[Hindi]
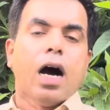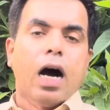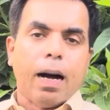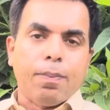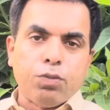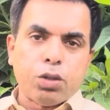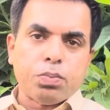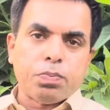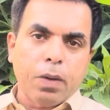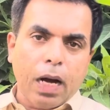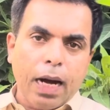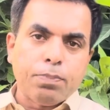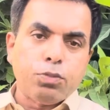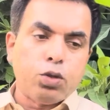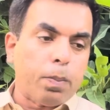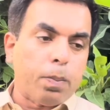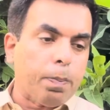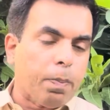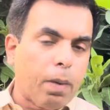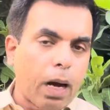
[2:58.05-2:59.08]
अब तो अब
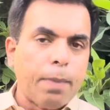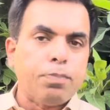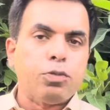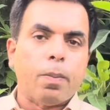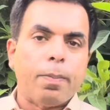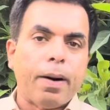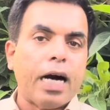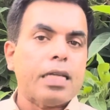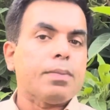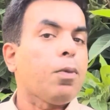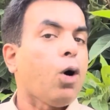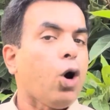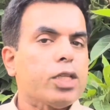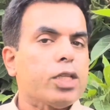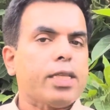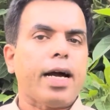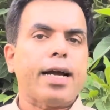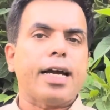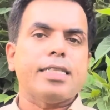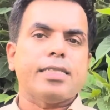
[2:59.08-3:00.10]
तो अब तो बात
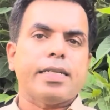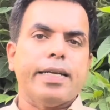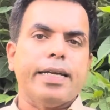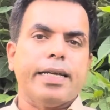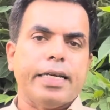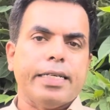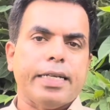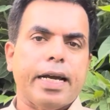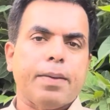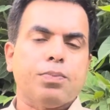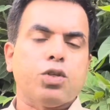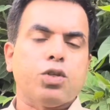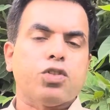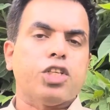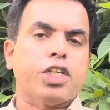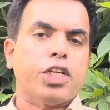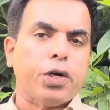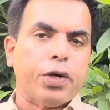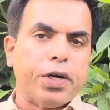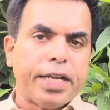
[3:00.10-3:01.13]
बहुत आगे चली गई है अब तो
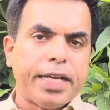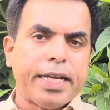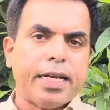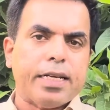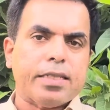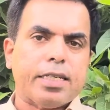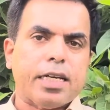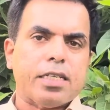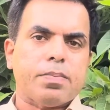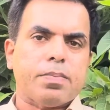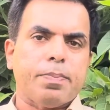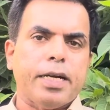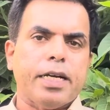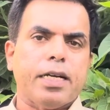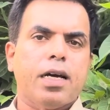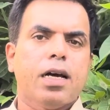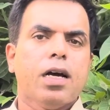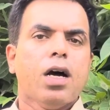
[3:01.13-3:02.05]
सिक्योरिटी के असेसमेंट